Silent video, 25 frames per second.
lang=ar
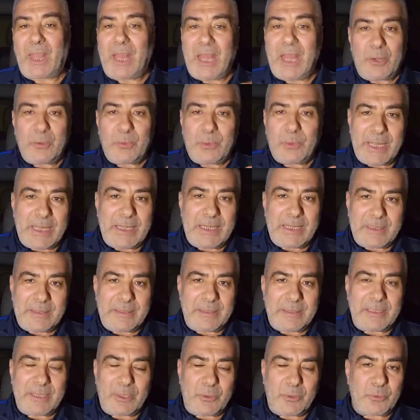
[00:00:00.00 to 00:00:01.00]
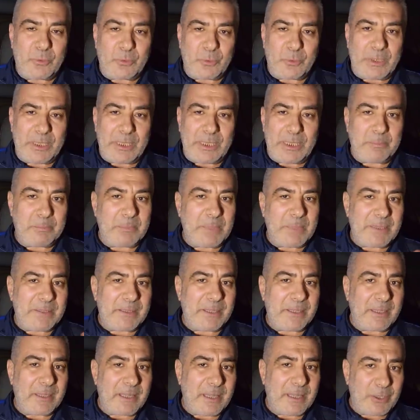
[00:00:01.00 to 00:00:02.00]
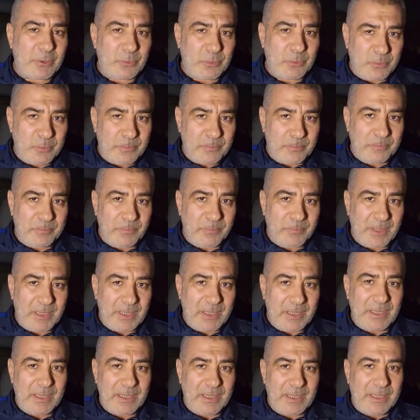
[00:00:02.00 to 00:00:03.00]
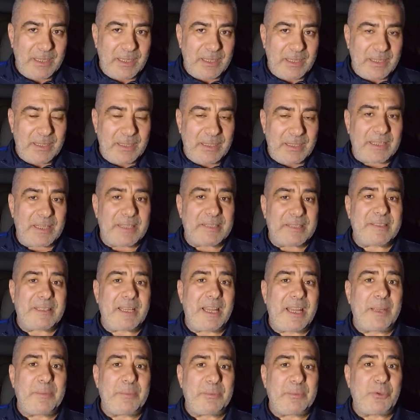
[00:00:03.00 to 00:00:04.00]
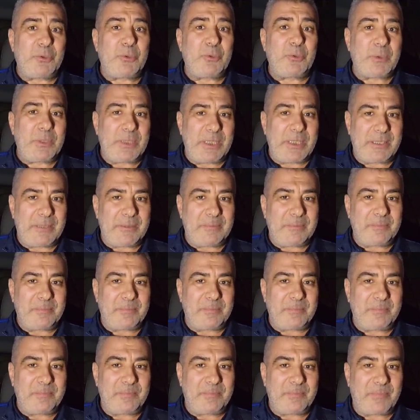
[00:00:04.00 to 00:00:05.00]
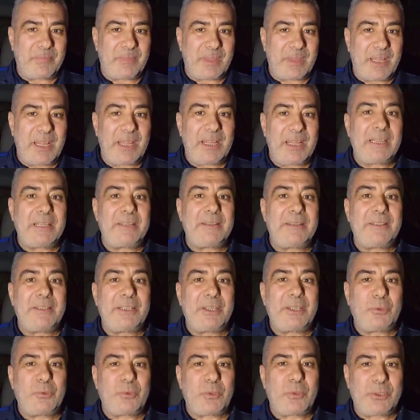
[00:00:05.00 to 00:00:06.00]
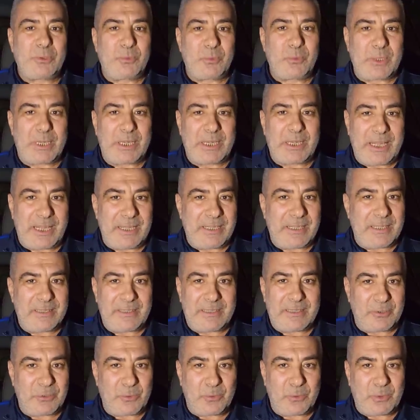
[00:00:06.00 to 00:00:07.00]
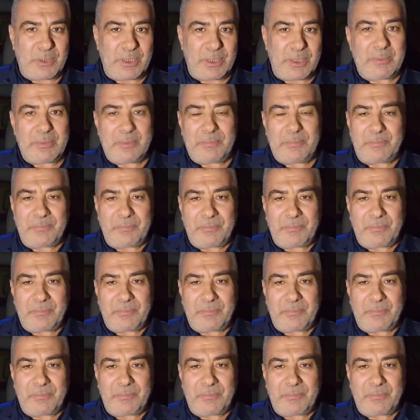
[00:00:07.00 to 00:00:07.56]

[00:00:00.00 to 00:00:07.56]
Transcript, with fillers: هؤلاء الذين أوتوا العلم ماذا قالوا لأصحاب الدنيا الذين يريدون الحياة الدنيا